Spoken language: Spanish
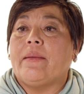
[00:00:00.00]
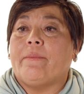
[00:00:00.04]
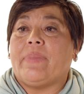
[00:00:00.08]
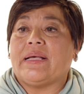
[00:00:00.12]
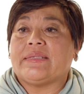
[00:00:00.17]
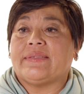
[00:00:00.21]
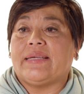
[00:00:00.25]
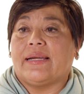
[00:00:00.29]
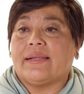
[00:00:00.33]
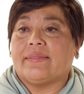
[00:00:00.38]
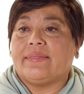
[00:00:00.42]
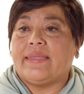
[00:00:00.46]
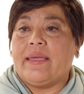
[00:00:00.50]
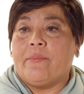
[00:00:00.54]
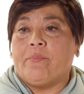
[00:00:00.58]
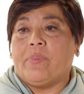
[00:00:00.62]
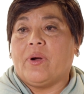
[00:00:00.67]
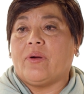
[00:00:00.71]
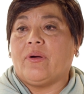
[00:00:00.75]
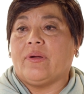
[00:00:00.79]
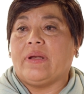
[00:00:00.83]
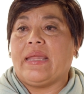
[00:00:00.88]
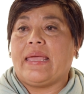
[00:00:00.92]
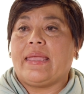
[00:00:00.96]
pasar
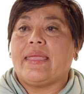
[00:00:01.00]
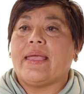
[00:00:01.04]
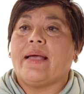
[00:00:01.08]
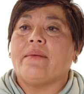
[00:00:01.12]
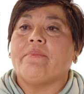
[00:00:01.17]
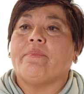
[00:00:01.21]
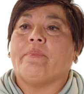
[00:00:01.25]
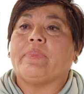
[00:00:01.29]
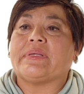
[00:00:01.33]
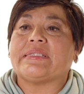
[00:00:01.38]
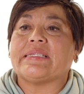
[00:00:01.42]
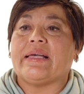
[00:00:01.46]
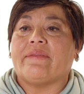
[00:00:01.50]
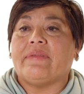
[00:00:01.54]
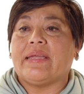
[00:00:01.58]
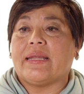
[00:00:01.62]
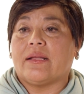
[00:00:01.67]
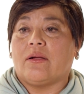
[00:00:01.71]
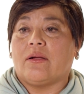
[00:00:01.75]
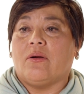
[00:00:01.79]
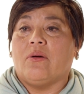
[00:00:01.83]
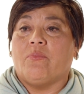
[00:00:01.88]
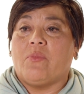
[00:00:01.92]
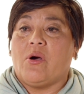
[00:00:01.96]
tiempo con ella,
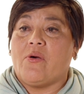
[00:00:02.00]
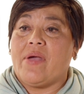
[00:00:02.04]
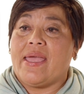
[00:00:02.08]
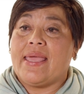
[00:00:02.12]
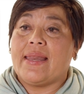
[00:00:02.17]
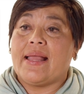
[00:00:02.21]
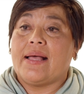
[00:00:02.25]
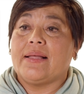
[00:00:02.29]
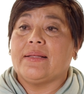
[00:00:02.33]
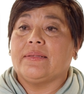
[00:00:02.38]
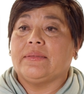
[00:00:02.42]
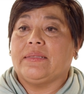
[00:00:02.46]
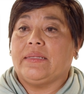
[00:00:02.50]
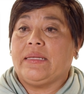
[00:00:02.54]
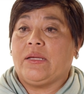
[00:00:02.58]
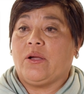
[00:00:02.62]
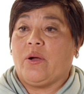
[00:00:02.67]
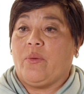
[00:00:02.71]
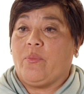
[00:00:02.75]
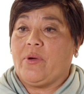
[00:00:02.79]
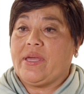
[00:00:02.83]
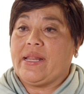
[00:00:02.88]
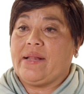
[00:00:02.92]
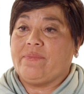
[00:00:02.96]
saber cómo era y
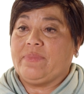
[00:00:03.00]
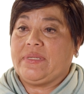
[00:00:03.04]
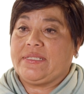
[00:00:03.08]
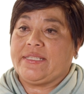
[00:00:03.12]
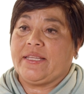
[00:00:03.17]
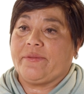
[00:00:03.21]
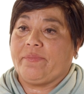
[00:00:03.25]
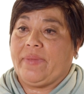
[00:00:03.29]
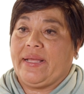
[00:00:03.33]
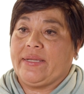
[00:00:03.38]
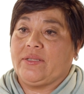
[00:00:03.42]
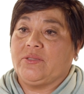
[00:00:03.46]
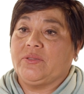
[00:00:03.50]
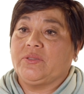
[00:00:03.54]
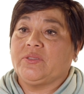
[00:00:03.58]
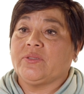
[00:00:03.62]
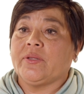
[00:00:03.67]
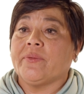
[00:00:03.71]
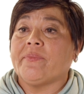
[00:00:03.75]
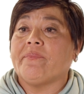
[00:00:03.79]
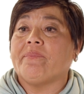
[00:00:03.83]
cómo eran mis hermanos.